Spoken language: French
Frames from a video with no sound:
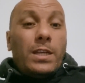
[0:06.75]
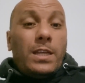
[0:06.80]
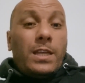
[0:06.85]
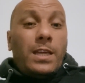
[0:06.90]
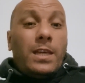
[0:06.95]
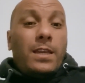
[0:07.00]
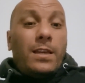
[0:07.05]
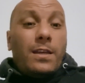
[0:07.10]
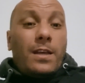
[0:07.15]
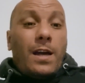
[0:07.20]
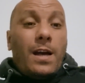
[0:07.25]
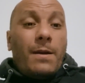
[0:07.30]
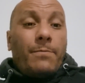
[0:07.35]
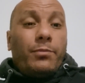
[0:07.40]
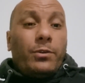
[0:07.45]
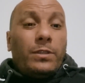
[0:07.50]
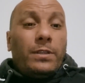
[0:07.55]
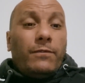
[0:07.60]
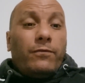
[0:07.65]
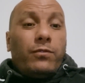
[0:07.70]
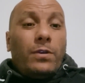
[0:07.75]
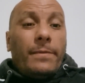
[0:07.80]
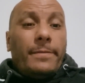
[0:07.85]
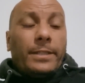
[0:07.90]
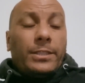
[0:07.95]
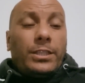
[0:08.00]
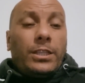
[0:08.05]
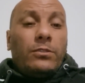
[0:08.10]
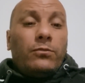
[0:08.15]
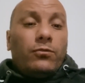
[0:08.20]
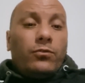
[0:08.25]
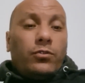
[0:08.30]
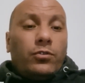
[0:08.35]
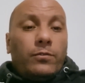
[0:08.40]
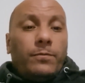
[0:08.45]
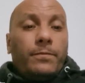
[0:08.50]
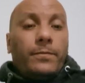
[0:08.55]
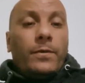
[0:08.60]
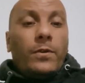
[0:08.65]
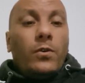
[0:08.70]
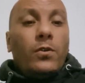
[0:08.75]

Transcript: et abonnez-vous à ma chaîne YouTube.